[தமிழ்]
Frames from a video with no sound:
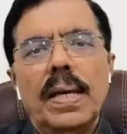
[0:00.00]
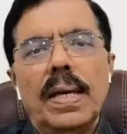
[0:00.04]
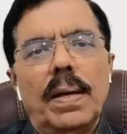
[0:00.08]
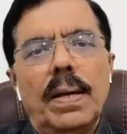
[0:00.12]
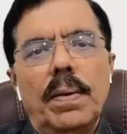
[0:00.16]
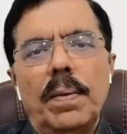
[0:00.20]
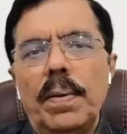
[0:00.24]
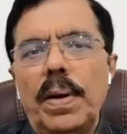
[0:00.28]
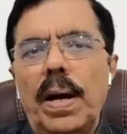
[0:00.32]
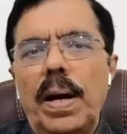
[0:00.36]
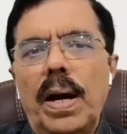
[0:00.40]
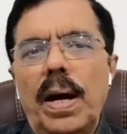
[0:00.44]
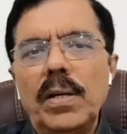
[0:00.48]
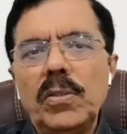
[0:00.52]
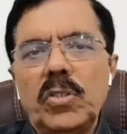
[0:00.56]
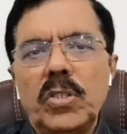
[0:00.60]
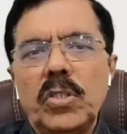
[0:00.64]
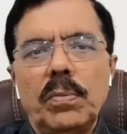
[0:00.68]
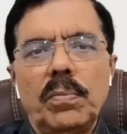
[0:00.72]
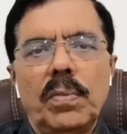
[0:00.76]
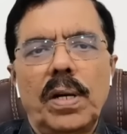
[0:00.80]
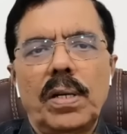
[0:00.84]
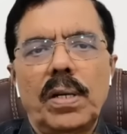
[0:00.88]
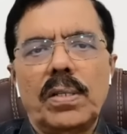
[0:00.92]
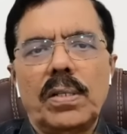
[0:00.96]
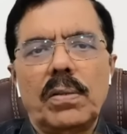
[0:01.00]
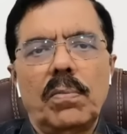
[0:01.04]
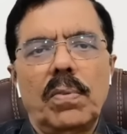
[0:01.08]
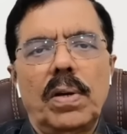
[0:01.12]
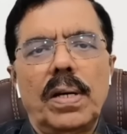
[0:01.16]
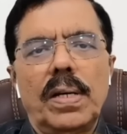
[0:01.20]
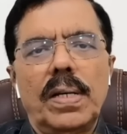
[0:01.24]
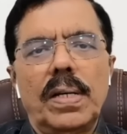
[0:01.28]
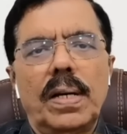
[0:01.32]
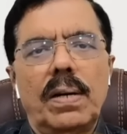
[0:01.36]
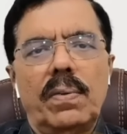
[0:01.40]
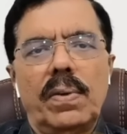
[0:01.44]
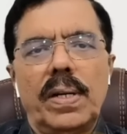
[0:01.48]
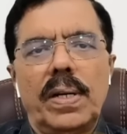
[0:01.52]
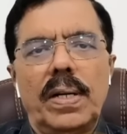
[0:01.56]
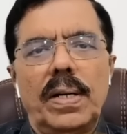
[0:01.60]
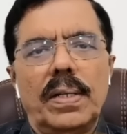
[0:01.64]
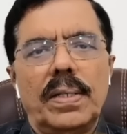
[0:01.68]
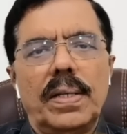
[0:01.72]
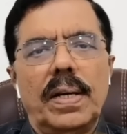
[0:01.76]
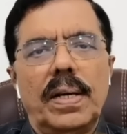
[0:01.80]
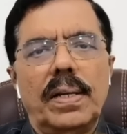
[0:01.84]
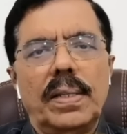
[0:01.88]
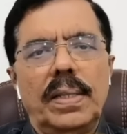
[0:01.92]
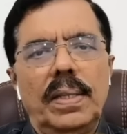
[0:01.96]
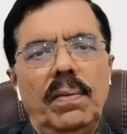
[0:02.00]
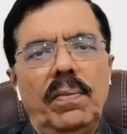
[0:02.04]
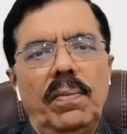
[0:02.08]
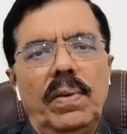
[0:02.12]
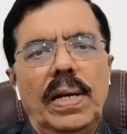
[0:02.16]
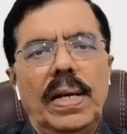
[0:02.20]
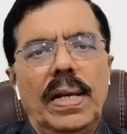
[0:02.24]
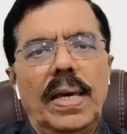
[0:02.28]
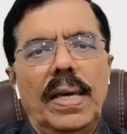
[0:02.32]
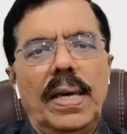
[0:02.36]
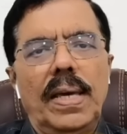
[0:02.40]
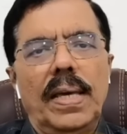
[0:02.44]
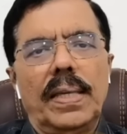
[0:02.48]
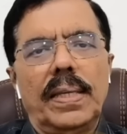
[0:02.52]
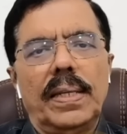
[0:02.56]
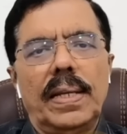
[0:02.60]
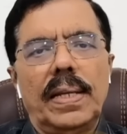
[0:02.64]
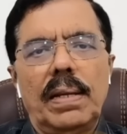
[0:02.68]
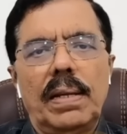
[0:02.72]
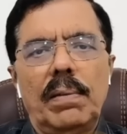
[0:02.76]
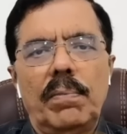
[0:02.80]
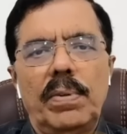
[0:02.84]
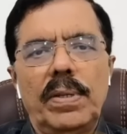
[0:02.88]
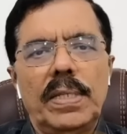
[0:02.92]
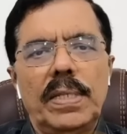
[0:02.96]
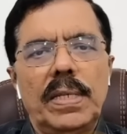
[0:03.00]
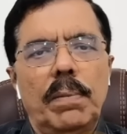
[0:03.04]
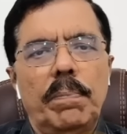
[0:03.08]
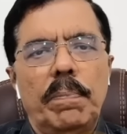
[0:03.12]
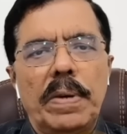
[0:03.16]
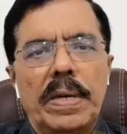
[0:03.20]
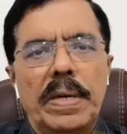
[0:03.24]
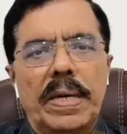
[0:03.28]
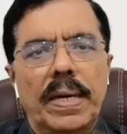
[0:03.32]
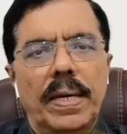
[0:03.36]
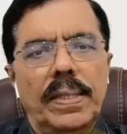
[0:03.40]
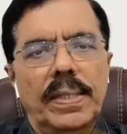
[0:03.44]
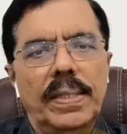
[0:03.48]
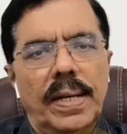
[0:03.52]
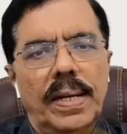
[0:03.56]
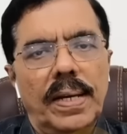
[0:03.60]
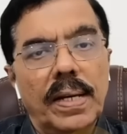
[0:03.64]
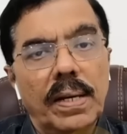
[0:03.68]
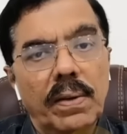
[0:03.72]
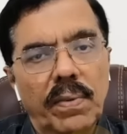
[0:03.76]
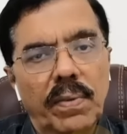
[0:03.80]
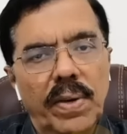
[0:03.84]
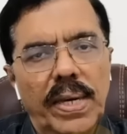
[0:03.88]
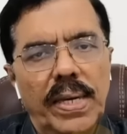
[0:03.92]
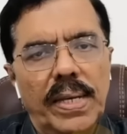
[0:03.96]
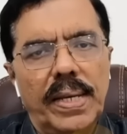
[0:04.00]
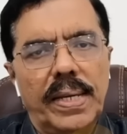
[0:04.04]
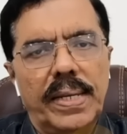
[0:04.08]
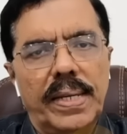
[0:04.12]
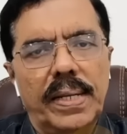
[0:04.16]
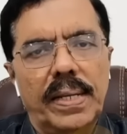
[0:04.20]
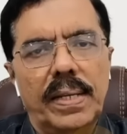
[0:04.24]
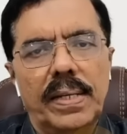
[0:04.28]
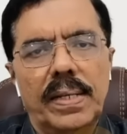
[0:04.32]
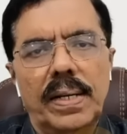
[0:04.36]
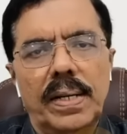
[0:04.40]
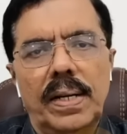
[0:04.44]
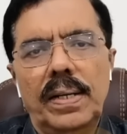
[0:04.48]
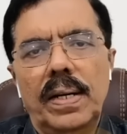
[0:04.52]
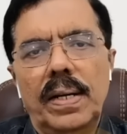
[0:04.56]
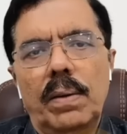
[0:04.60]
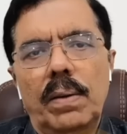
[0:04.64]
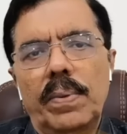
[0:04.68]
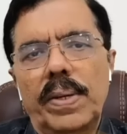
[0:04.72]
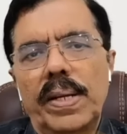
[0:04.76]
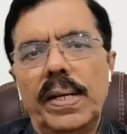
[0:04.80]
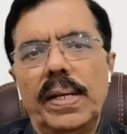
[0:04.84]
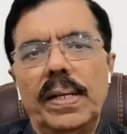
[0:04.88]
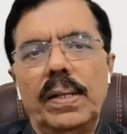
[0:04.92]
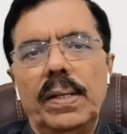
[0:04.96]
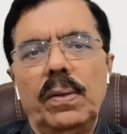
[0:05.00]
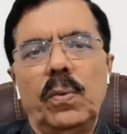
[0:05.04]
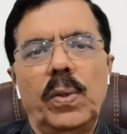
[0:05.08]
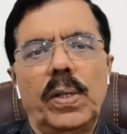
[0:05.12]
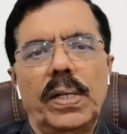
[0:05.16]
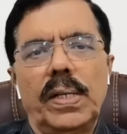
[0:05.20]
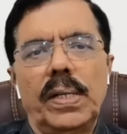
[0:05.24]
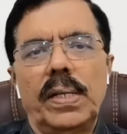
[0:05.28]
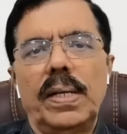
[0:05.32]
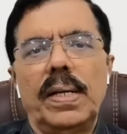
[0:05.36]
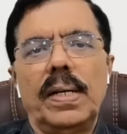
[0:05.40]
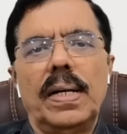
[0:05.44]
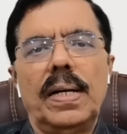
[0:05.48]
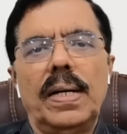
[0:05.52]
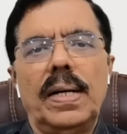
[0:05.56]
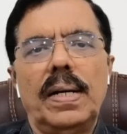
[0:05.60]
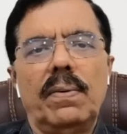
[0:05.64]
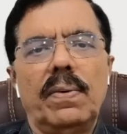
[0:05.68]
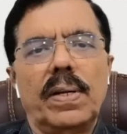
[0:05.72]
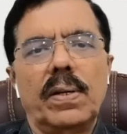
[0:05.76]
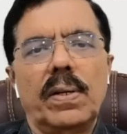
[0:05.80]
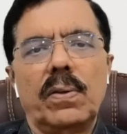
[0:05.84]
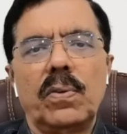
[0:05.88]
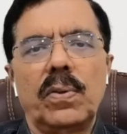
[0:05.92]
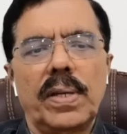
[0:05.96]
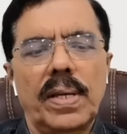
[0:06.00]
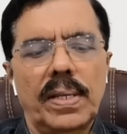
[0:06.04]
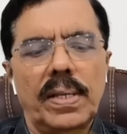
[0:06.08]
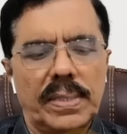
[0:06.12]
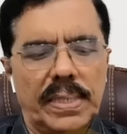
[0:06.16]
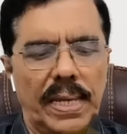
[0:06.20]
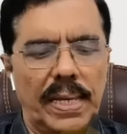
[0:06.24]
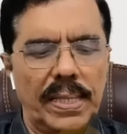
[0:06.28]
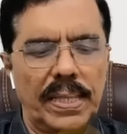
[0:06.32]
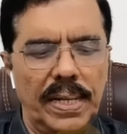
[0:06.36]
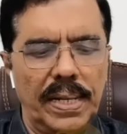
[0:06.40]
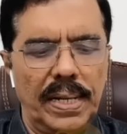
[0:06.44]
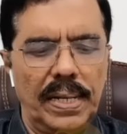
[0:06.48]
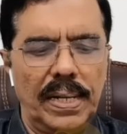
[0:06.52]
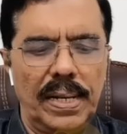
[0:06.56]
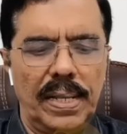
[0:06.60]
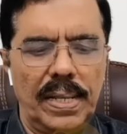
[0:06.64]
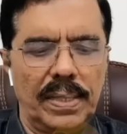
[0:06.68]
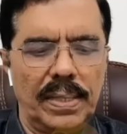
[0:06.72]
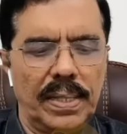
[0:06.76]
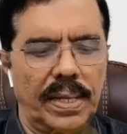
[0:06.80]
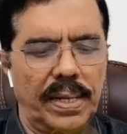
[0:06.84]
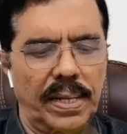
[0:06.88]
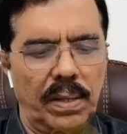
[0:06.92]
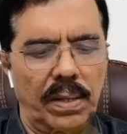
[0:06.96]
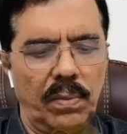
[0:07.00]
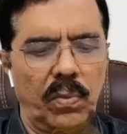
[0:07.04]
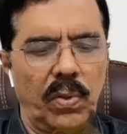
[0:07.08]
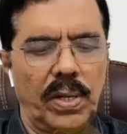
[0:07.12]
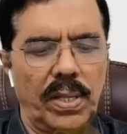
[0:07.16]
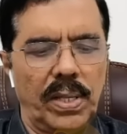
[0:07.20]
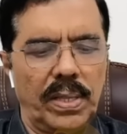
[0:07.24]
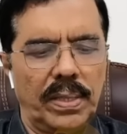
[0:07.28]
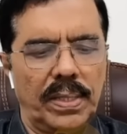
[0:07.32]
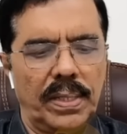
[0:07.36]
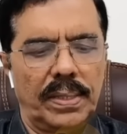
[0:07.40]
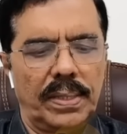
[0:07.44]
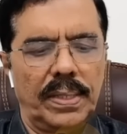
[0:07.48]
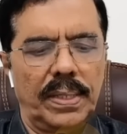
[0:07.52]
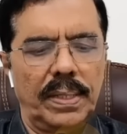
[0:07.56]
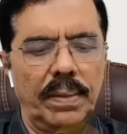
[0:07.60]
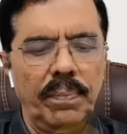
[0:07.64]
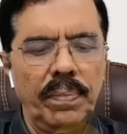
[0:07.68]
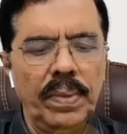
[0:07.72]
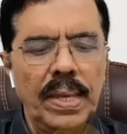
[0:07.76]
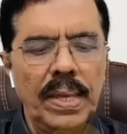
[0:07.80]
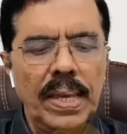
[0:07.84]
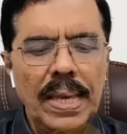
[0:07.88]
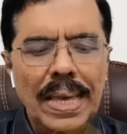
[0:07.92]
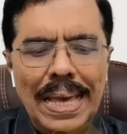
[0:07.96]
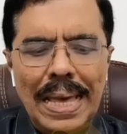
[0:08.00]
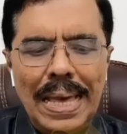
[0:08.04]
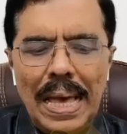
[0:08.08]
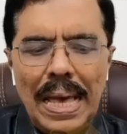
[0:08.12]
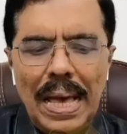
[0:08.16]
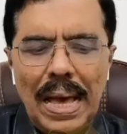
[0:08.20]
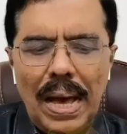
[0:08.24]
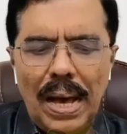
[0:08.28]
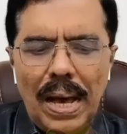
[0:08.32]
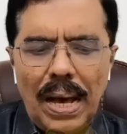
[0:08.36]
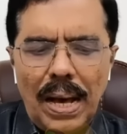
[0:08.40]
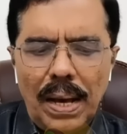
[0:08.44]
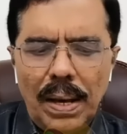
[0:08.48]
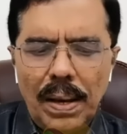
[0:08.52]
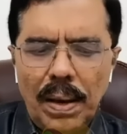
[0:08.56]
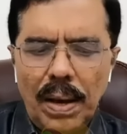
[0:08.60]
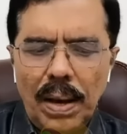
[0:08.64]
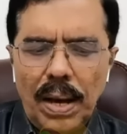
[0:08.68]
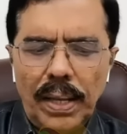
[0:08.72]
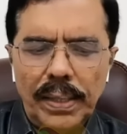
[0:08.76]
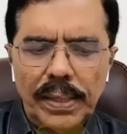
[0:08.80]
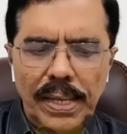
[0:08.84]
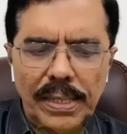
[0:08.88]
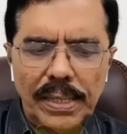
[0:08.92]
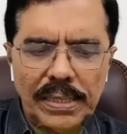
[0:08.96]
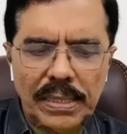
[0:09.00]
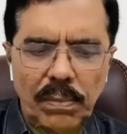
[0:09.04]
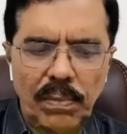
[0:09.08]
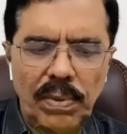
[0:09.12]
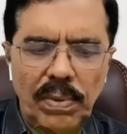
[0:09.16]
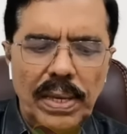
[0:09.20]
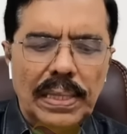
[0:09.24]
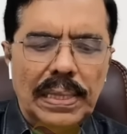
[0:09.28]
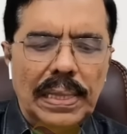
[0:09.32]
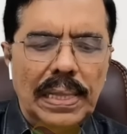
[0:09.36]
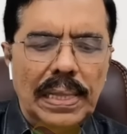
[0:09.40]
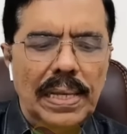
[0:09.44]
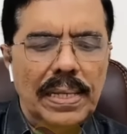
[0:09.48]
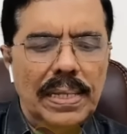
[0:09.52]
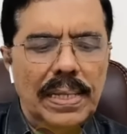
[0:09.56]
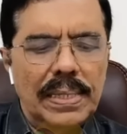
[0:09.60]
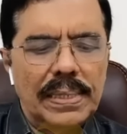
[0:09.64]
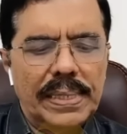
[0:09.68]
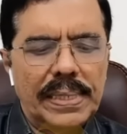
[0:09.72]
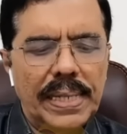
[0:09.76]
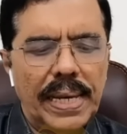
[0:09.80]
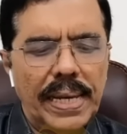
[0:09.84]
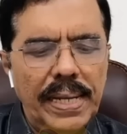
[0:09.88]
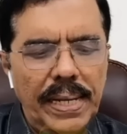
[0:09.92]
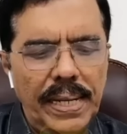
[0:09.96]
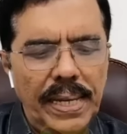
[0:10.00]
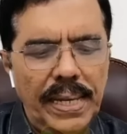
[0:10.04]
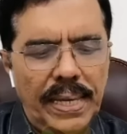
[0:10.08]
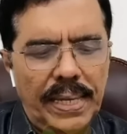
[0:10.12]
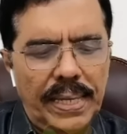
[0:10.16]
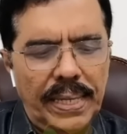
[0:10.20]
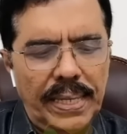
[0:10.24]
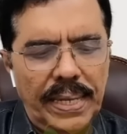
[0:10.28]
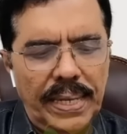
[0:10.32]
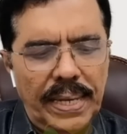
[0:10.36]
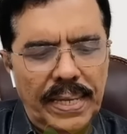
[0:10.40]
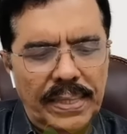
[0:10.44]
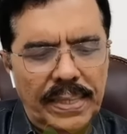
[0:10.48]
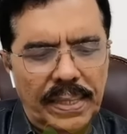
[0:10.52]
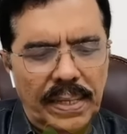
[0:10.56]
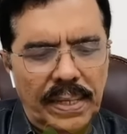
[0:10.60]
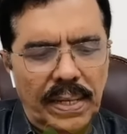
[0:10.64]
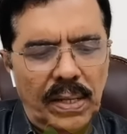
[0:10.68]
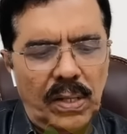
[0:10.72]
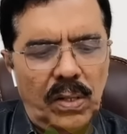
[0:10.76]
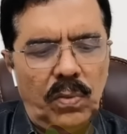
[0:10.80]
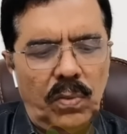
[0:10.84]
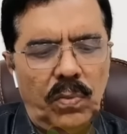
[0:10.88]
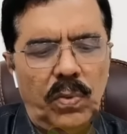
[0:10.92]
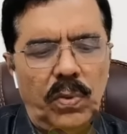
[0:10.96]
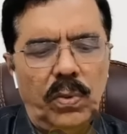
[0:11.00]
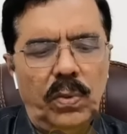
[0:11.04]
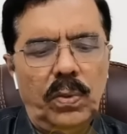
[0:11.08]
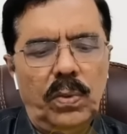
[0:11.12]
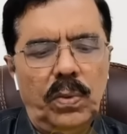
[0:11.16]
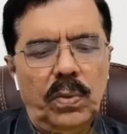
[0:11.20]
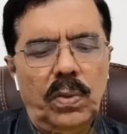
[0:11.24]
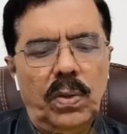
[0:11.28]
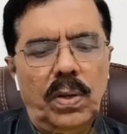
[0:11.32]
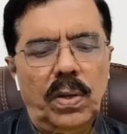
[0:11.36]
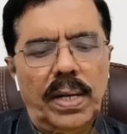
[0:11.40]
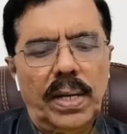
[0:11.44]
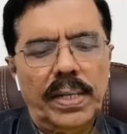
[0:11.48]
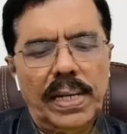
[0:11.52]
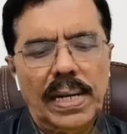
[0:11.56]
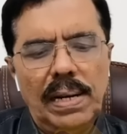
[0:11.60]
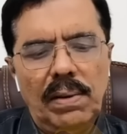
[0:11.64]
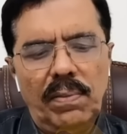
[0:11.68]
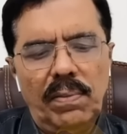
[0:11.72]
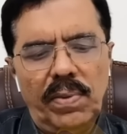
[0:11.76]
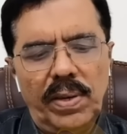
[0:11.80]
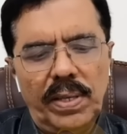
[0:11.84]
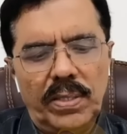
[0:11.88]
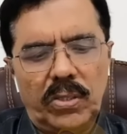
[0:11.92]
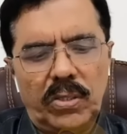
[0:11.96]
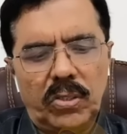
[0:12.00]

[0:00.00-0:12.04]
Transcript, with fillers: ஆட்சி மாற்றமாக அவர்கள் கருதவில்லை அதனால பிஜேபிக்கு எதிராகவே இருக்கிறார்கள் அப்படின்னு ஊடகங்கள்ல வரக்கூடிய செய்திகள்ல இருந்து அறிய முடிந்தது அதே சமயத்துல சைனிக்கு எதிராகவும் அனில் விஜ்